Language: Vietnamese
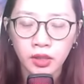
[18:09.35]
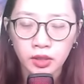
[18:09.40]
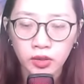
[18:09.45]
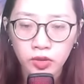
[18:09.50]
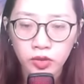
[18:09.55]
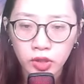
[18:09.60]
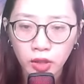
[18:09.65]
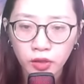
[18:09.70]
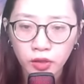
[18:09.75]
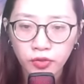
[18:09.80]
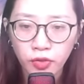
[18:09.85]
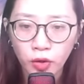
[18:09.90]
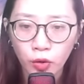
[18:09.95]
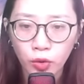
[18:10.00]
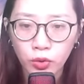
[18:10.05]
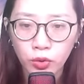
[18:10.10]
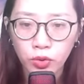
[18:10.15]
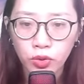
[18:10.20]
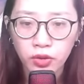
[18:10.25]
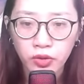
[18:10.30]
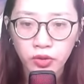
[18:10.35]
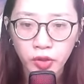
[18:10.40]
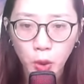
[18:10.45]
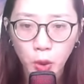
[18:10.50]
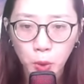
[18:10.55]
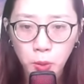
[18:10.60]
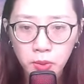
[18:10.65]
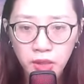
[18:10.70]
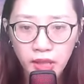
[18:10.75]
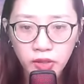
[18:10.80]
Sư phụ,
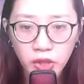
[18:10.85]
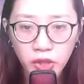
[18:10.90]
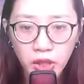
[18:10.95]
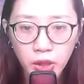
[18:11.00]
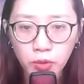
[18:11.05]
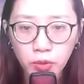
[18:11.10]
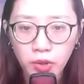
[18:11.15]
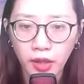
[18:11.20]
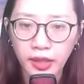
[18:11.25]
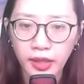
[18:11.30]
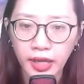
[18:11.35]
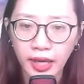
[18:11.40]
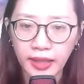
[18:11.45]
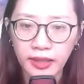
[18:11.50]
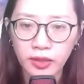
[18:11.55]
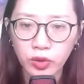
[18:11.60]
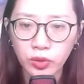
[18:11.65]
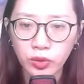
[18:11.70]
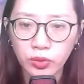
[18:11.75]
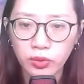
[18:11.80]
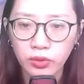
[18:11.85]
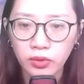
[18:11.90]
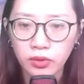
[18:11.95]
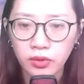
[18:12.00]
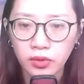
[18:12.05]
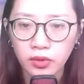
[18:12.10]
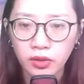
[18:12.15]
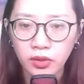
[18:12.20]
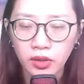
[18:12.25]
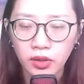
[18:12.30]
đúng là siêu lợi hại luôn.
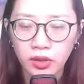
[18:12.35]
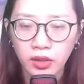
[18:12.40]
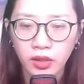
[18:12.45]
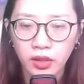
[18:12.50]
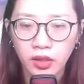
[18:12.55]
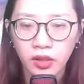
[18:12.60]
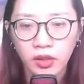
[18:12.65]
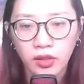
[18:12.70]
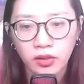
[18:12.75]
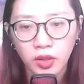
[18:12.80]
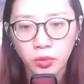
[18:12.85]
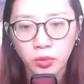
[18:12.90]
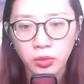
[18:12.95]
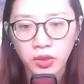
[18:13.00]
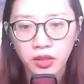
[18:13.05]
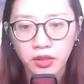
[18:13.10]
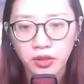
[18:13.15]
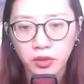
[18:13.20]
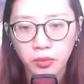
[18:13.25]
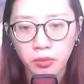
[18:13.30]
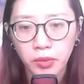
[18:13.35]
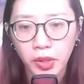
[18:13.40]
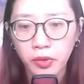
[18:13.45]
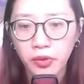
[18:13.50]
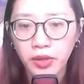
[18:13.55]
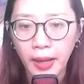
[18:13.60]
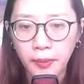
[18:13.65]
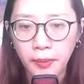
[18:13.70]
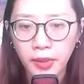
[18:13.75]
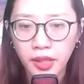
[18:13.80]
Tống Từ biểu
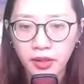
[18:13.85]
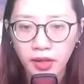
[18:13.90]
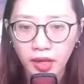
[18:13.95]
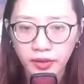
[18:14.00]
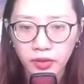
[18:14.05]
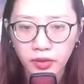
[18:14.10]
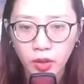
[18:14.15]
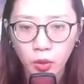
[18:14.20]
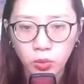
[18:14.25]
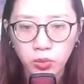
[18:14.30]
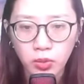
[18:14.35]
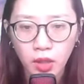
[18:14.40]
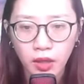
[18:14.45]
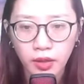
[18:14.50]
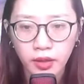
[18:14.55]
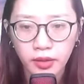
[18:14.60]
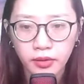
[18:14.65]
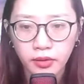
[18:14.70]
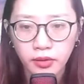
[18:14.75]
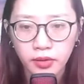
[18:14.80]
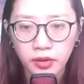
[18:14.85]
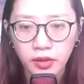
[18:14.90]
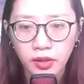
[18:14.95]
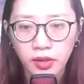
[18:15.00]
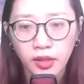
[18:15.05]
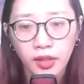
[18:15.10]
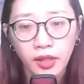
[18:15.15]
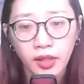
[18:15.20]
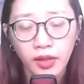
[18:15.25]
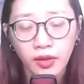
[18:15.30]
cảm y hệt Tống Thời.
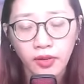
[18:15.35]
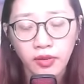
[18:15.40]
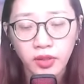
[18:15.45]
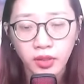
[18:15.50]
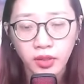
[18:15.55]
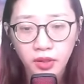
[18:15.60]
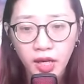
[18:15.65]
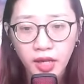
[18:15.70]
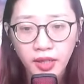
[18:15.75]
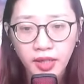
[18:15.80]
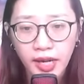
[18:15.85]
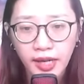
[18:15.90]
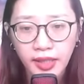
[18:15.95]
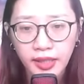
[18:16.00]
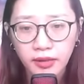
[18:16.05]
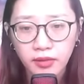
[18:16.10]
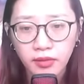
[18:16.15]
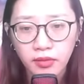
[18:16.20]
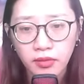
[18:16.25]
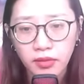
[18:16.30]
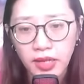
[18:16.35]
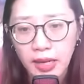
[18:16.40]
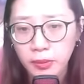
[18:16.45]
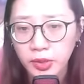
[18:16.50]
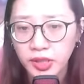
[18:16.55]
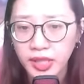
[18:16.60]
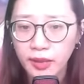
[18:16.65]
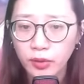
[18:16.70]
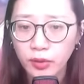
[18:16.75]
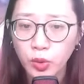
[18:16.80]
Như thế này, làm
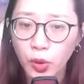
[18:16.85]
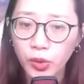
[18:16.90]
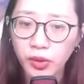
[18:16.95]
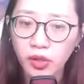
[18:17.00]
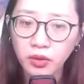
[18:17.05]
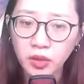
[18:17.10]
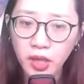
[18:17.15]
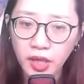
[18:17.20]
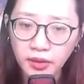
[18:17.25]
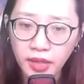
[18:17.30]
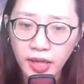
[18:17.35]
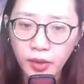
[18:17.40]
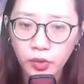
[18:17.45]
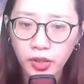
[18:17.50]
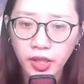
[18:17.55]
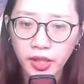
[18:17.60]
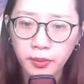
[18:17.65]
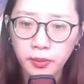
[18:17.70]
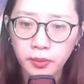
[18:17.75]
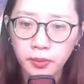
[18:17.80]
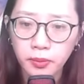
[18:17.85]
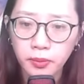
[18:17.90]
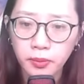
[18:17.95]
sao tôi có thể theo kịp?